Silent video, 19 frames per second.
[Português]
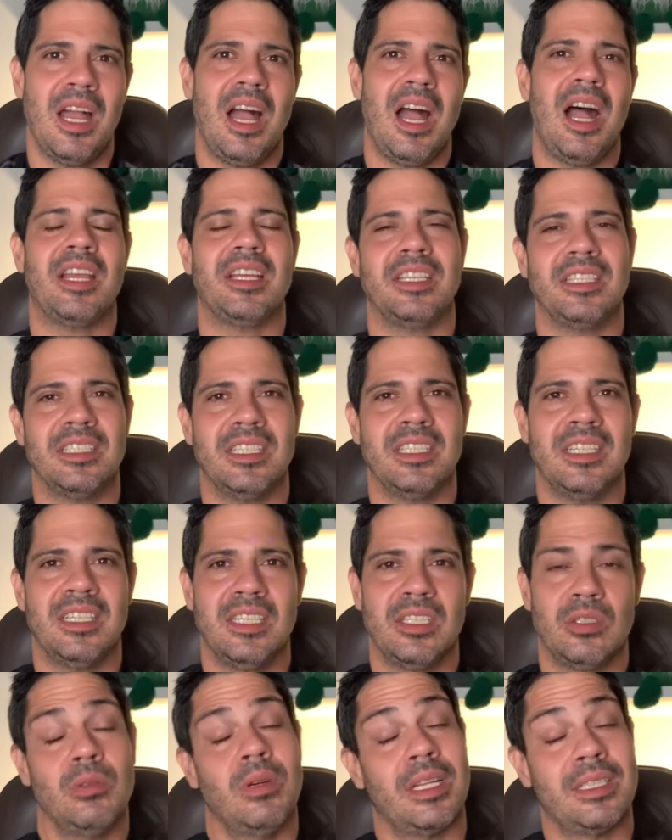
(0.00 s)

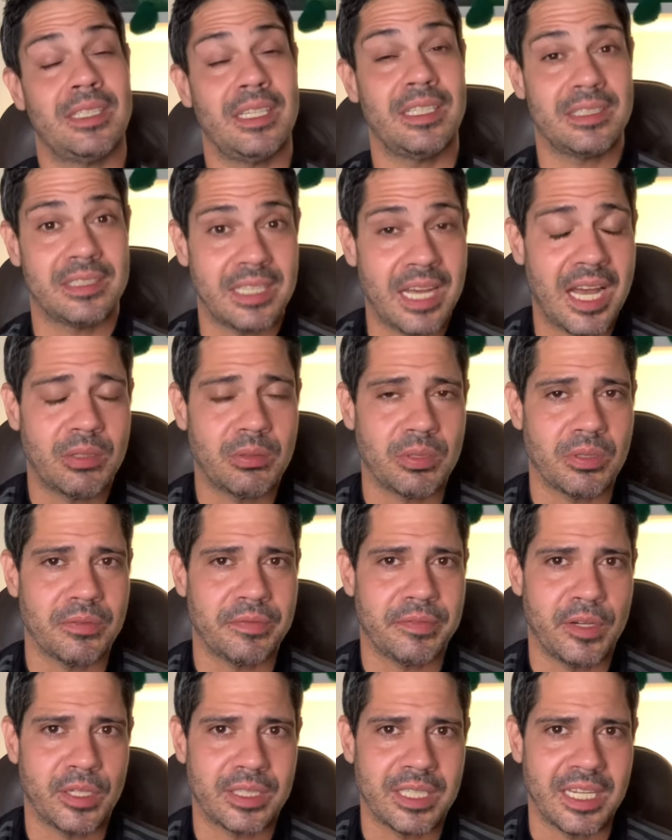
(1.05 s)
ainda do atentado que o
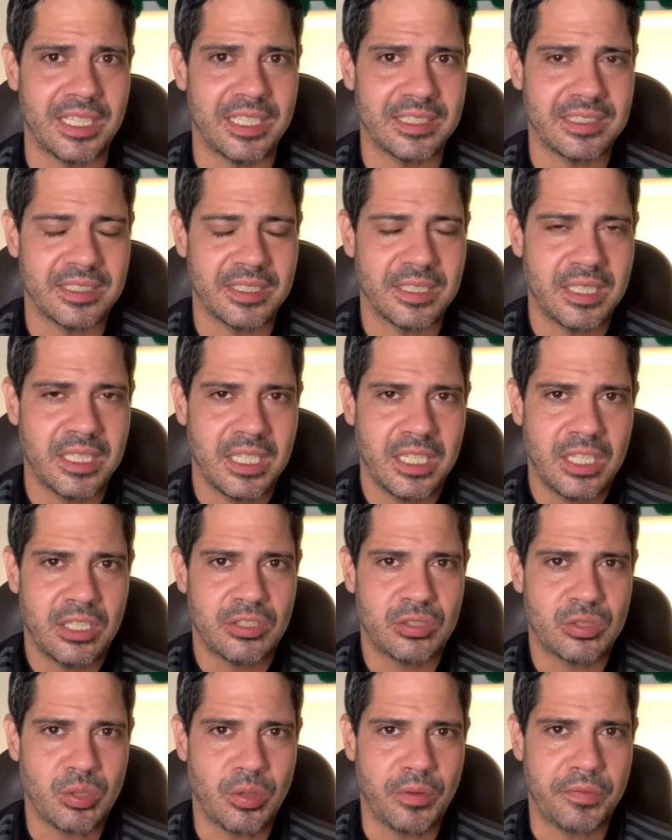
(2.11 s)
Fortaleza
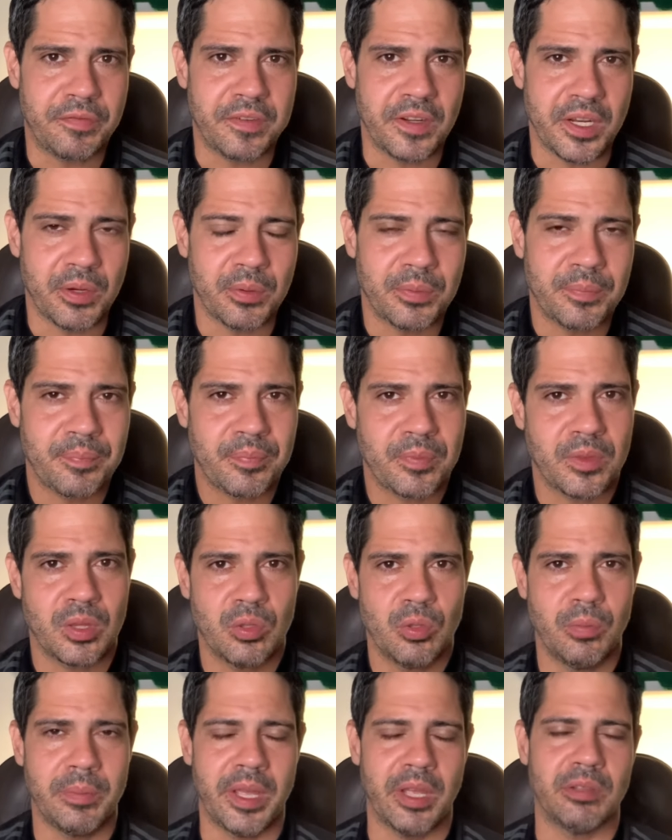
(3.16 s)
sofreu
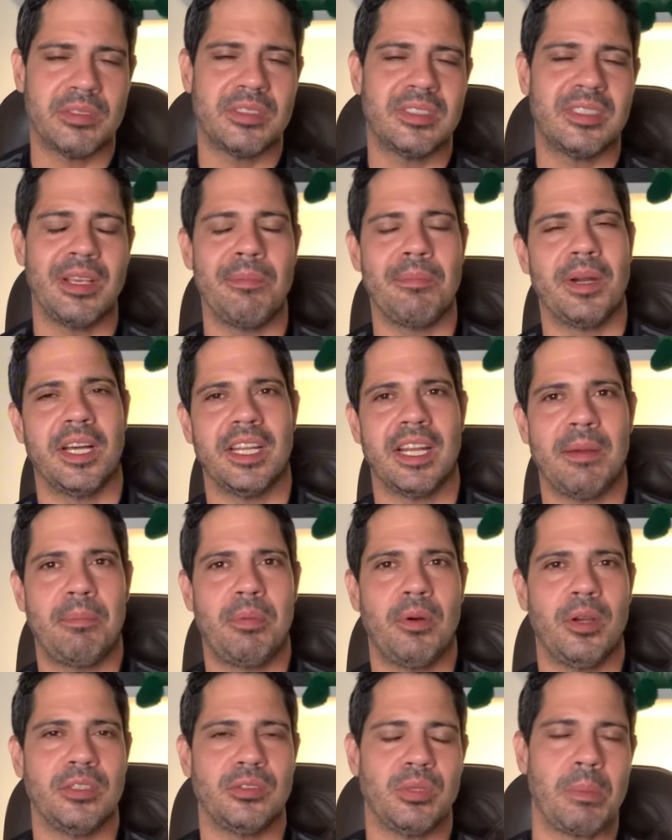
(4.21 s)
no meio de semana
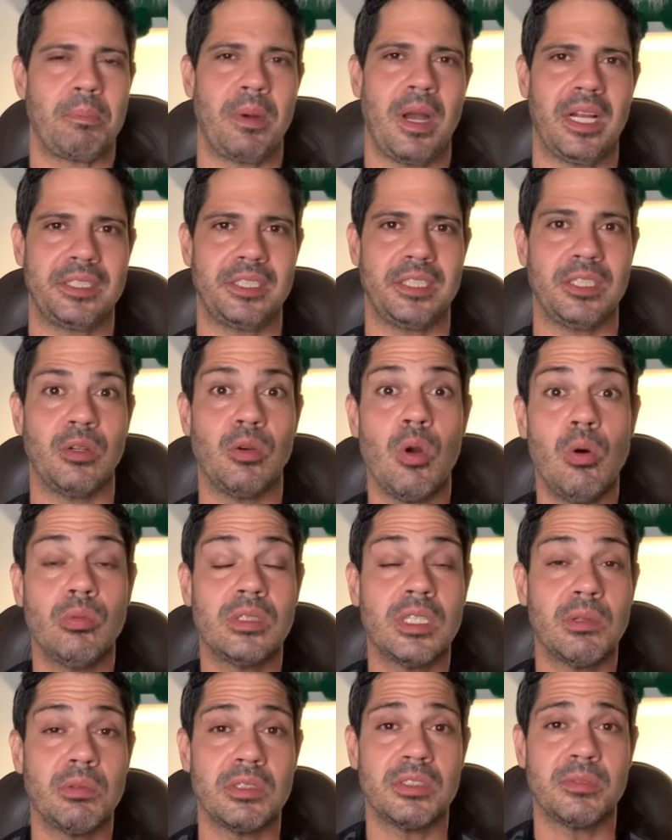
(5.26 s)
após o empate
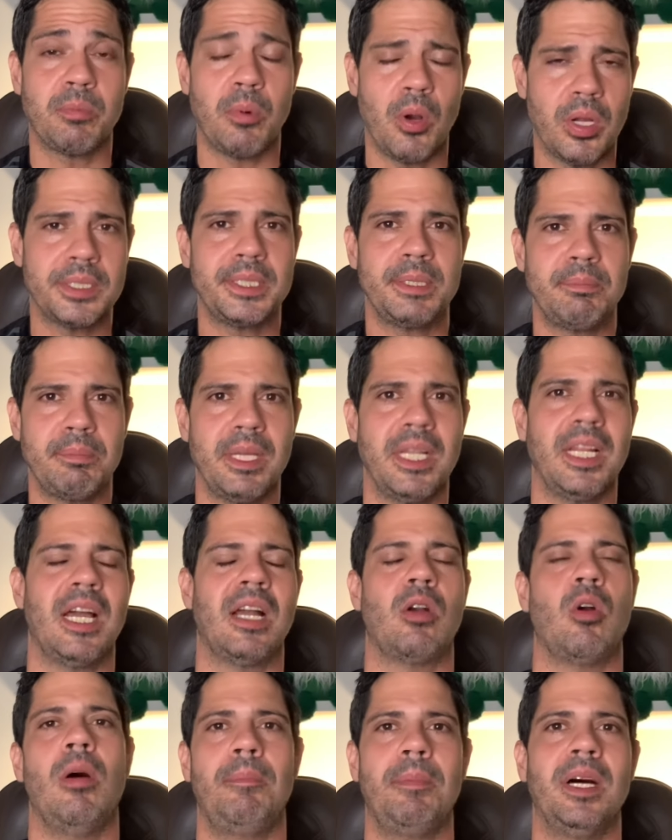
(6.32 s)
contra o esporte pela
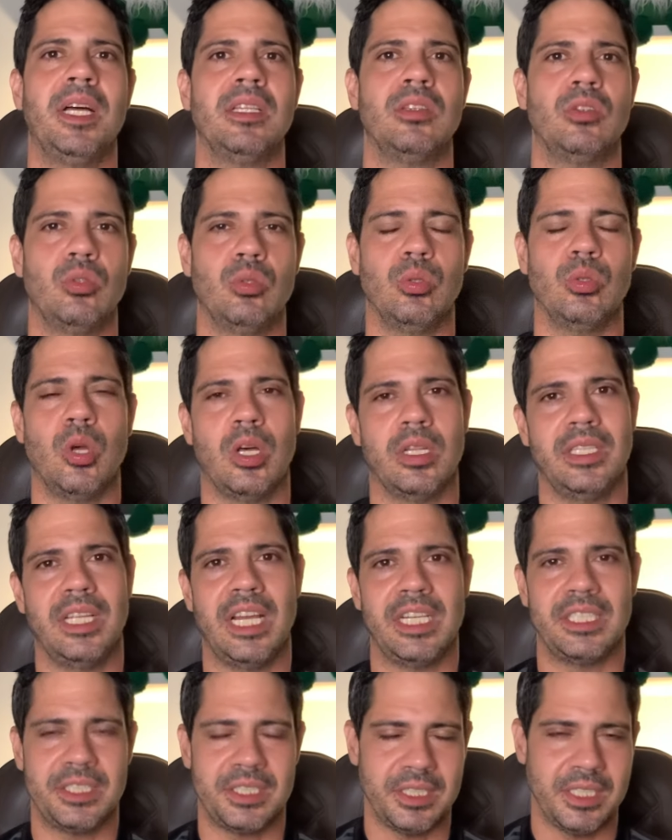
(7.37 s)
Copa do
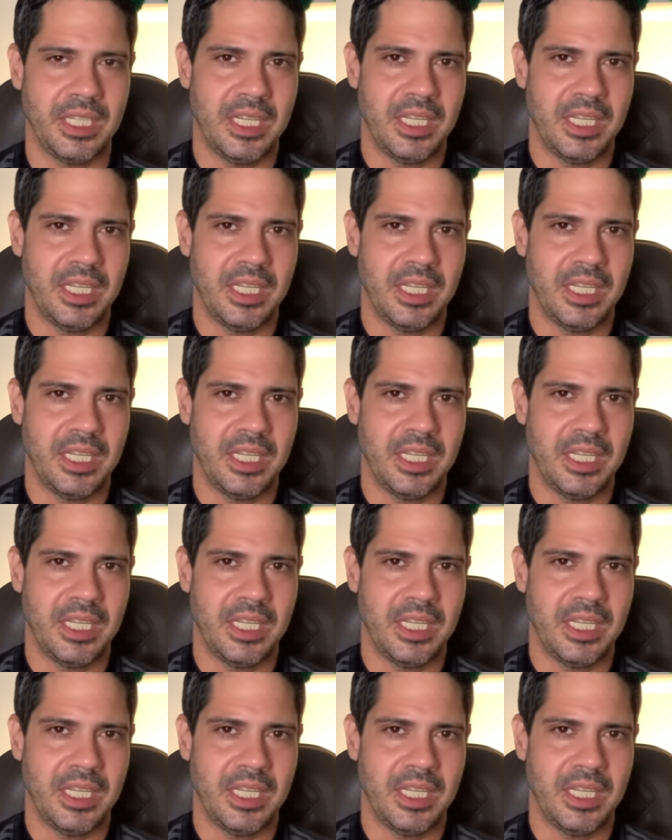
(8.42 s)
Nordeste.